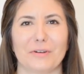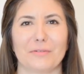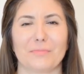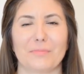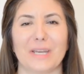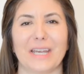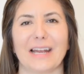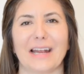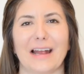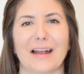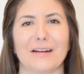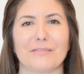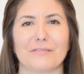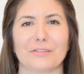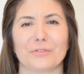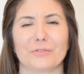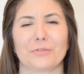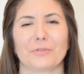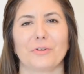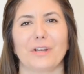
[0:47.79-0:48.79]

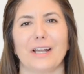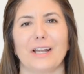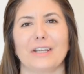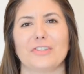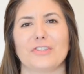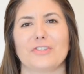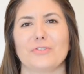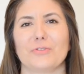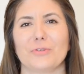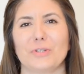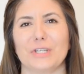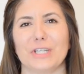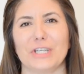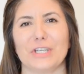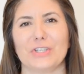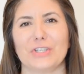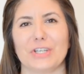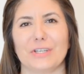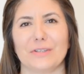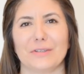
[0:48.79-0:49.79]
fabricava chocolate de
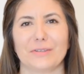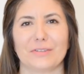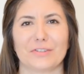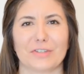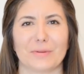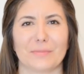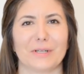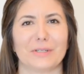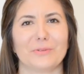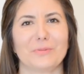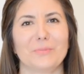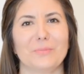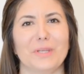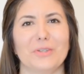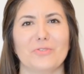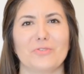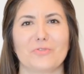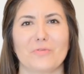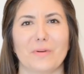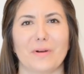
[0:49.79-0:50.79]
origem chamado
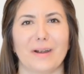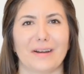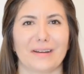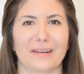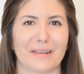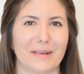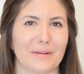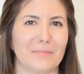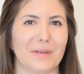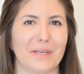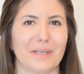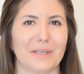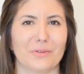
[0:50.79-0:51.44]
Bar da,